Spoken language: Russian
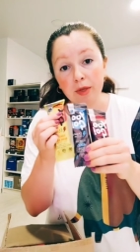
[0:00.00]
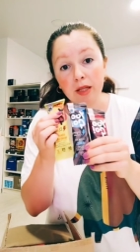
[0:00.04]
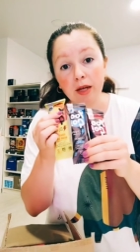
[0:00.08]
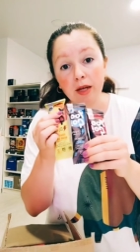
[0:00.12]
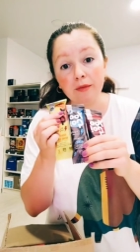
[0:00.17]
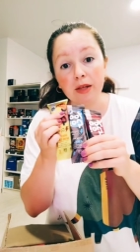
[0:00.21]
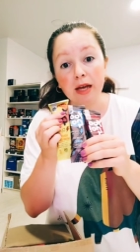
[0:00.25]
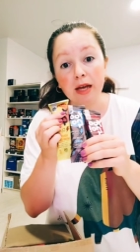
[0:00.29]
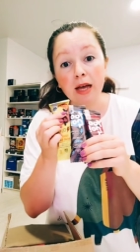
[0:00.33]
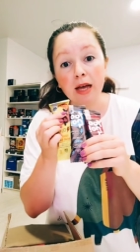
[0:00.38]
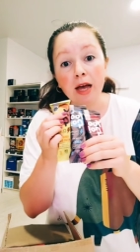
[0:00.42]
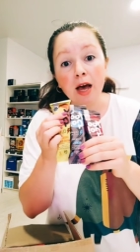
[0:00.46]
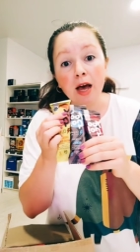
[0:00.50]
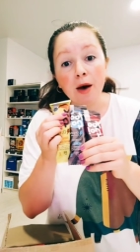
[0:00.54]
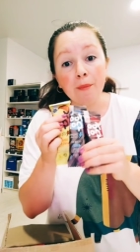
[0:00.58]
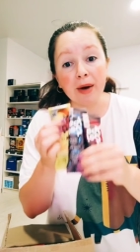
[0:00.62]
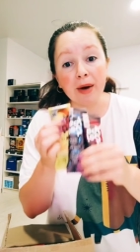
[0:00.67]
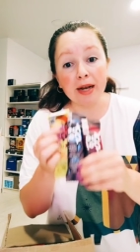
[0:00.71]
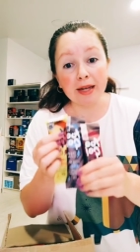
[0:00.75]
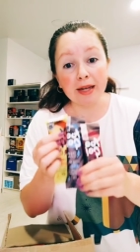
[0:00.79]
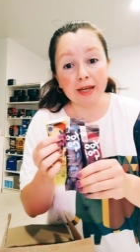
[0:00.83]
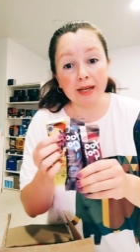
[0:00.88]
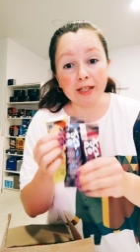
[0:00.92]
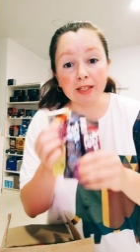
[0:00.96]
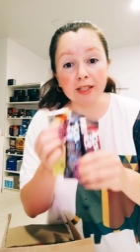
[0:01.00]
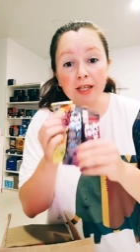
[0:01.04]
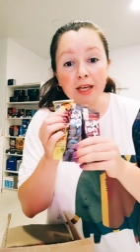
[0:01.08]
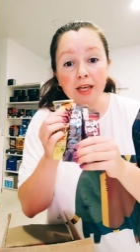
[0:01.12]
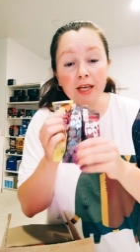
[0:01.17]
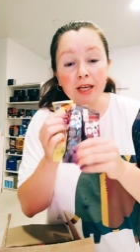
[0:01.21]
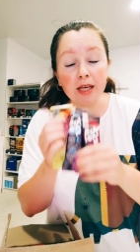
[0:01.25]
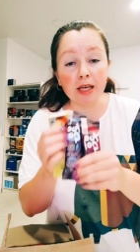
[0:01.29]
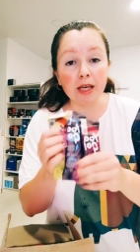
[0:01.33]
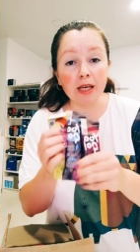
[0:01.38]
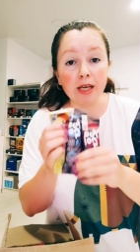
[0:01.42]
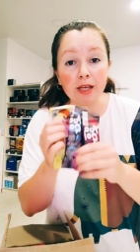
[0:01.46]
главное, полезные
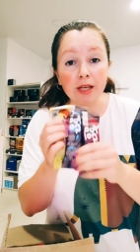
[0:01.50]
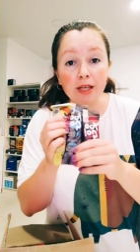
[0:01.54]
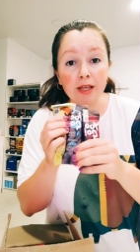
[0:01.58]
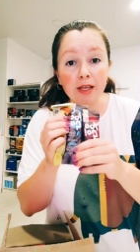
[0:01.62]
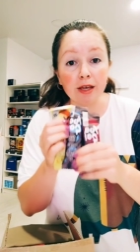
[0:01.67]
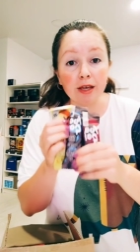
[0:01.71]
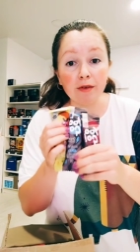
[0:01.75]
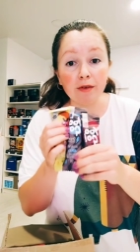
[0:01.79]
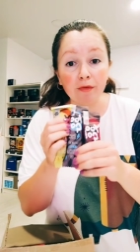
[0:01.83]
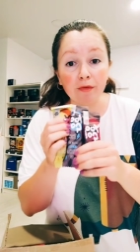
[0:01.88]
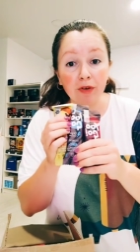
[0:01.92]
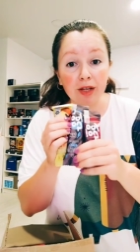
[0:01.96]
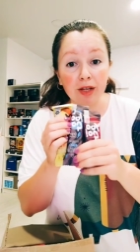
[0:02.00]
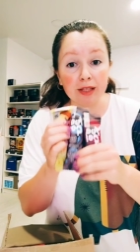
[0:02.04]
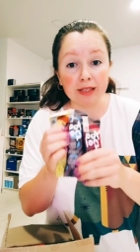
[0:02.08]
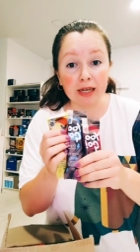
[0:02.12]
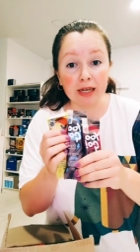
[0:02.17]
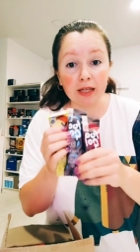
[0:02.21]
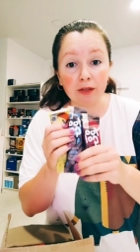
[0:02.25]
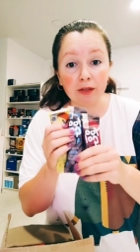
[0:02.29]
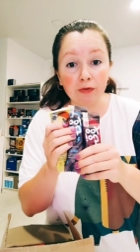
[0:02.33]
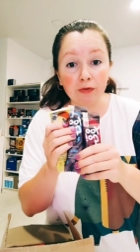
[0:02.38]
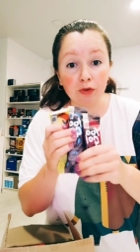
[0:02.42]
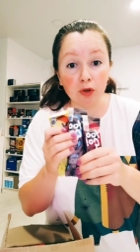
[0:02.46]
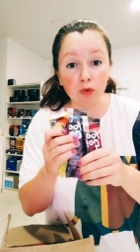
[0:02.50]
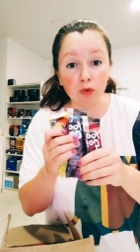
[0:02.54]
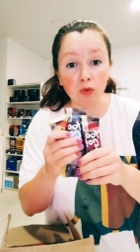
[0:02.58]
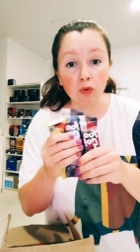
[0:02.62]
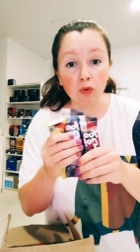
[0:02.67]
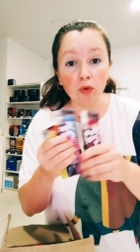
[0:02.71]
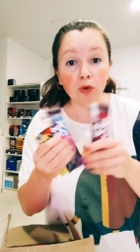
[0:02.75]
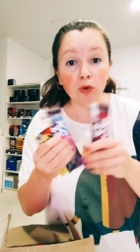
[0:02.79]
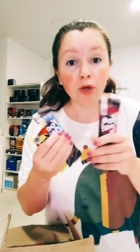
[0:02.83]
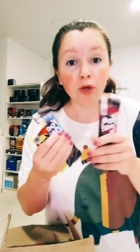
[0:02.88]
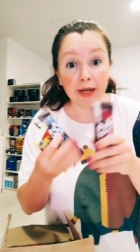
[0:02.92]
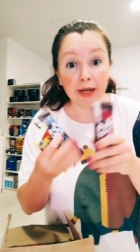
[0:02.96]
и не вредят
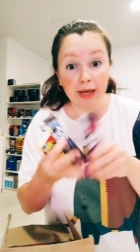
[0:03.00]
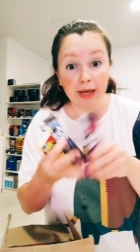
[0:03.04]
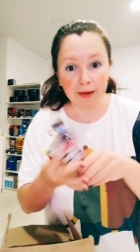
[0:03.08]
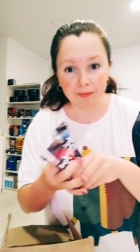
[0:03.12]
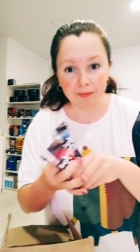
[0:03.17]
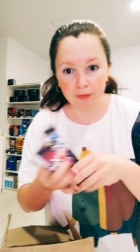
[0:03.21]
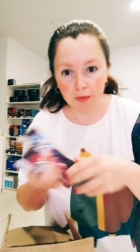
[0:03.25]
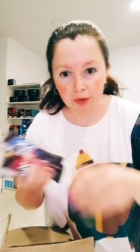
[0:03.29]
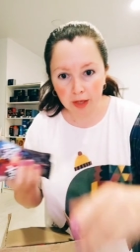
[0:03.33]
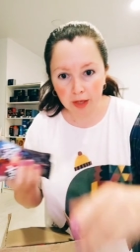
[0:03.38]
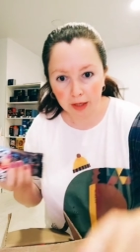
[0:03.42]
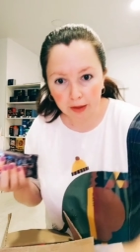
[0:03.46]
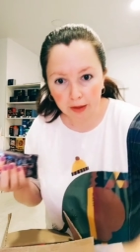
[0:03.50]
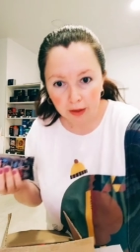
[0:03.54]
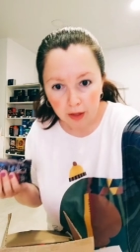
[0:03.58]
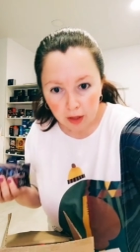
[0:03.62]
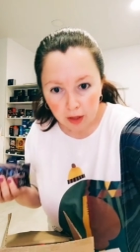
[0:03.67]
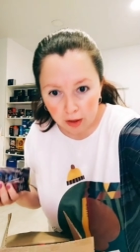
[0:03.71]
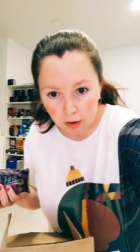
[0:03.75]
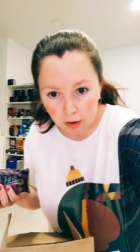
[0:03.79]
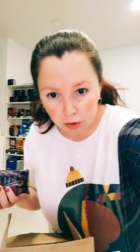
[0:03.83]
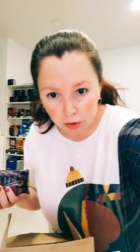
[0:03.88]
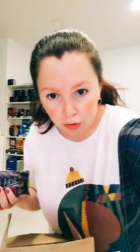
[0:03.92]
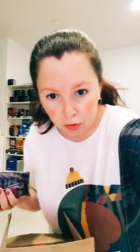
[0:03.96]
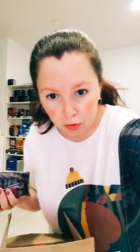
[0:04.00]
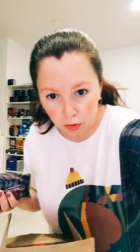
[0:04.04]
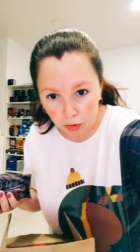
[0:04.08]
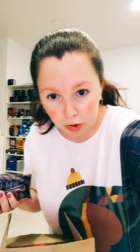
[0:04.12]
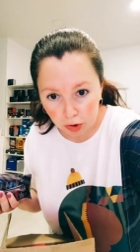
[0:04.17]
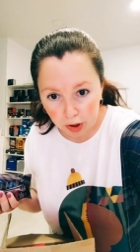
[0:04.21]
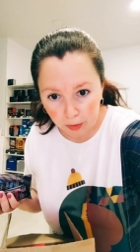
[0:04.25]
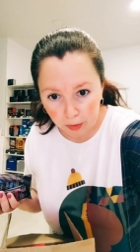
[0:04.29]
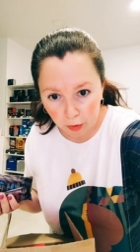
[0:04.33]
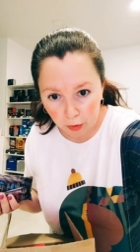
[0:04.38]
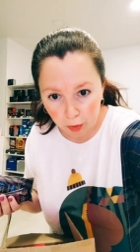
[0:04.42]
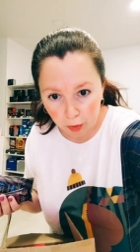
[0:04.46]
фигуре. Так, кто тут
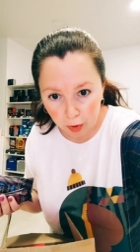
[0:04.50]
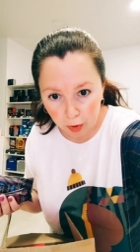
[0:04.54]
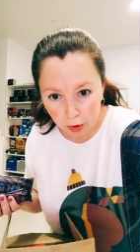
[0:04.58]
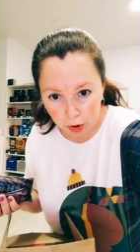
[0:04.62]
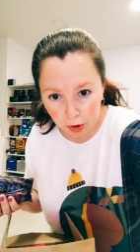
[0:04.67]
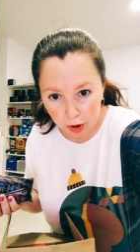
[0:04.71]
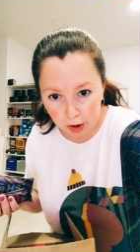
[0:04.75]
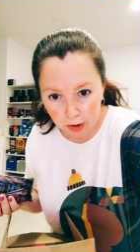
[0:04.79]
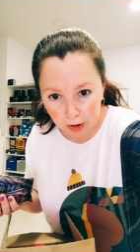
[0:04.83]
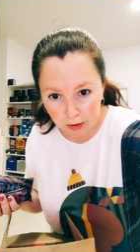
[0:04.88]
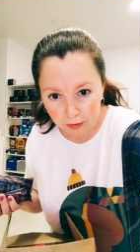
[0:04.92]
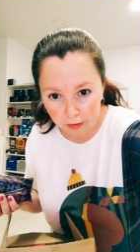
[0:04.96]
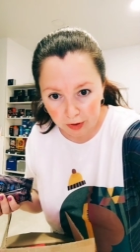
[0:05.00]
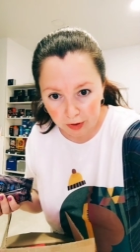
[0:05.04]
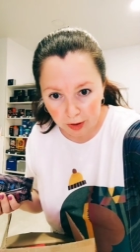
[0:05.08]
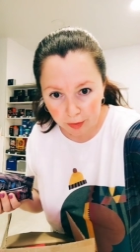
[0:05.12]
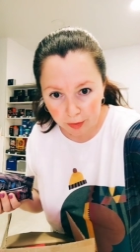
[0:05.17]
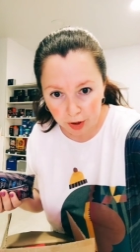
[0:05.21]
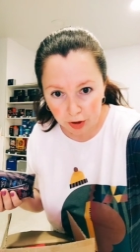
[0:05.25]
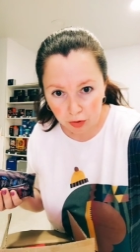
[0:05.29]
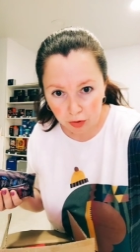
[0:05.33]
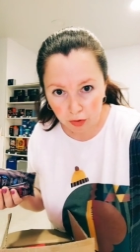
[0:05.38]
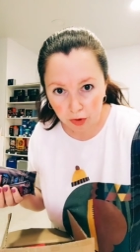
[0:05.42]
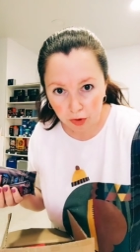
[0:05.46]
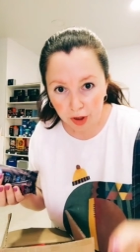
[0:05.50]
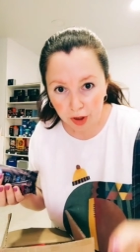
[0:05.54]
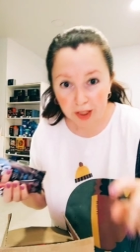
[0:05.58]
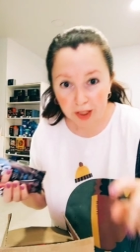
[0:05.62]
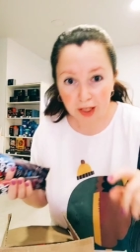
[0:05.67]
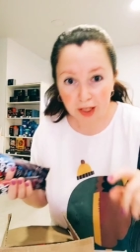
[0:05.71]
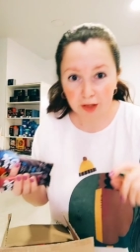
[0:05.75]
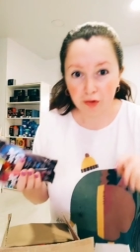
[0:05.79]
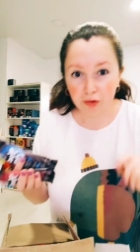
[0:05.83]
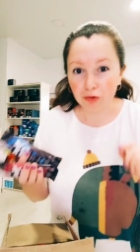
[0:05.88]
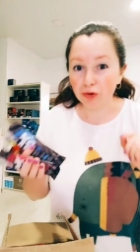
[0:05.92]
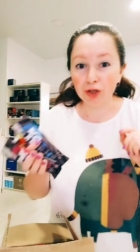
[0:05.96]
со мной просится в совместную
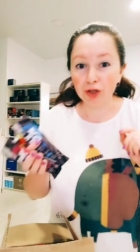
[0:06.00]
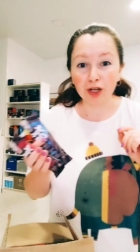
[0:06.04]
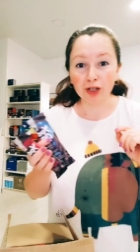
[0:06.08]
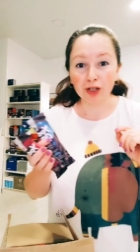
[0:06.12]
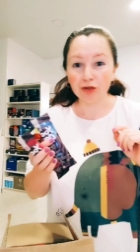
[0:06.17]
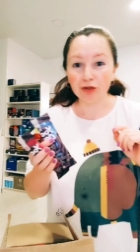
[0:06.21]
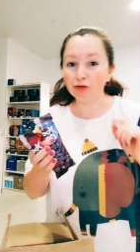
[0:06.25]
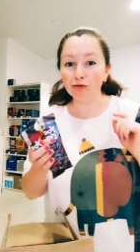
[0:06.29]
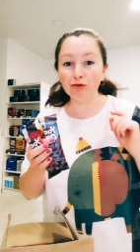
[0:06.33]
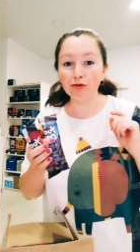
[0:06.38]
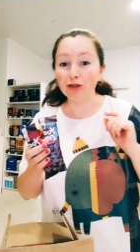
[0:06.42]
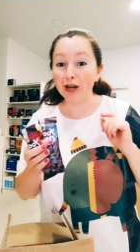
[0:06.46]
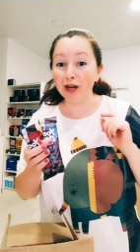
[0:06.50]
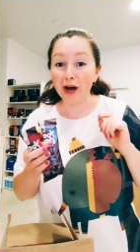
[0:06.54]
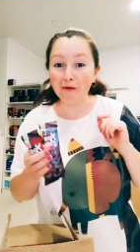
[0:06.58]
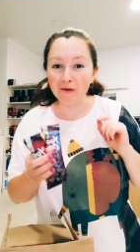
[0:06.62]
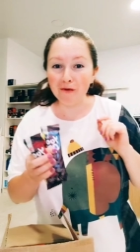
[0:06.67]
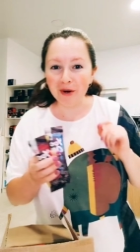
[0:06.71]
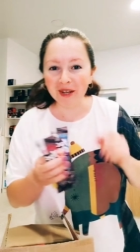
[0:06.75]
трансляцию, не хочу никого,